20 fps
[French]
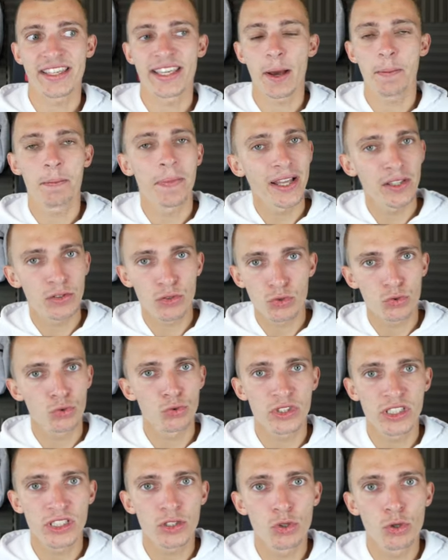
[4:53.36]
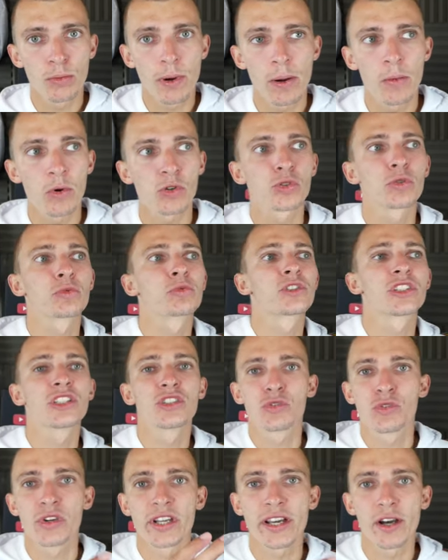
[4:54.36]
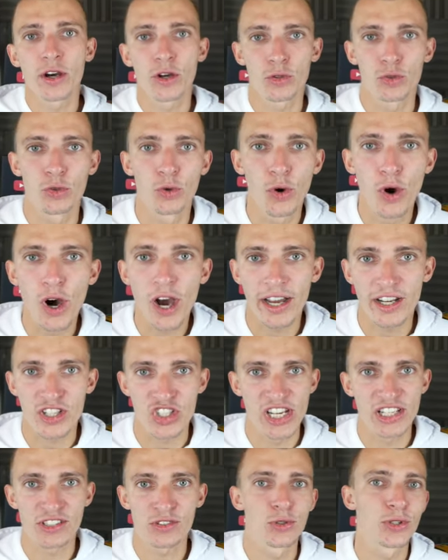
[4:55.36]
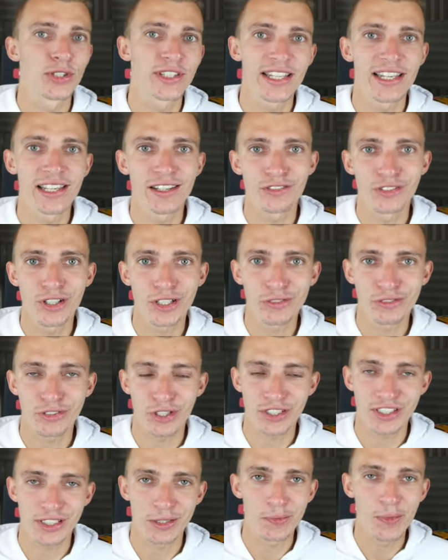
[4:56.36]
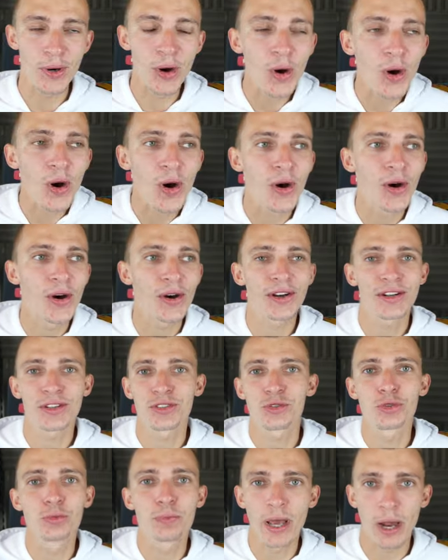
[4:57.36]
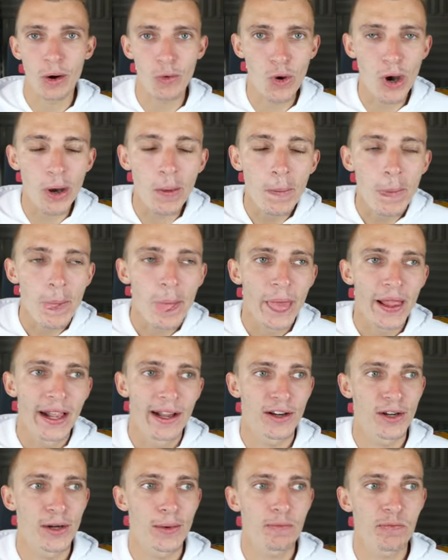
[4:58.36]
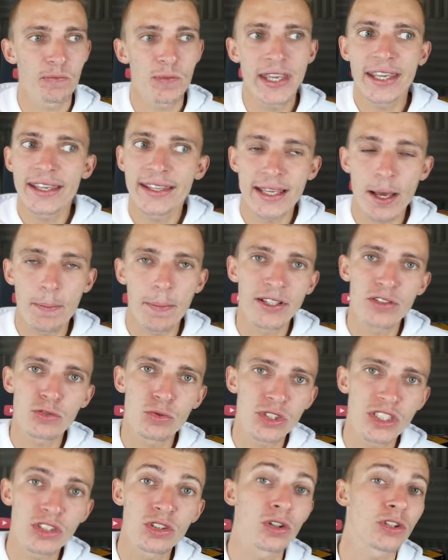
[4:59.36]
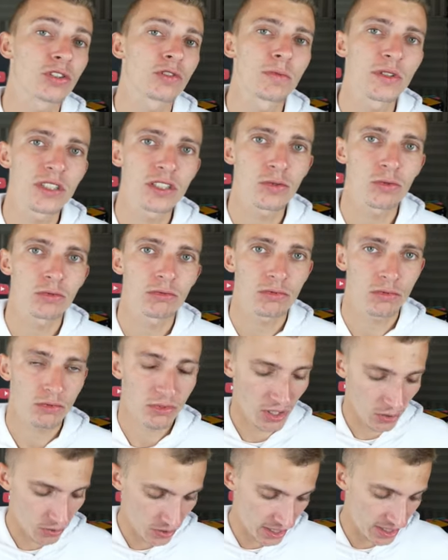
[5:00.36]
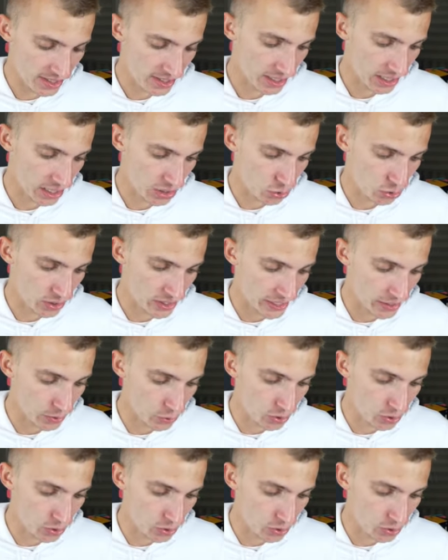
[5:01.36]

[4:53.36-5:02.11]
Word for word: il n'y a pas de souci globalement sauf si je vais dehors et je laisse le téléphone forcément super loin. mais il n'y a pas de souci de transmission. Donc ça aussi c'est quelque chose à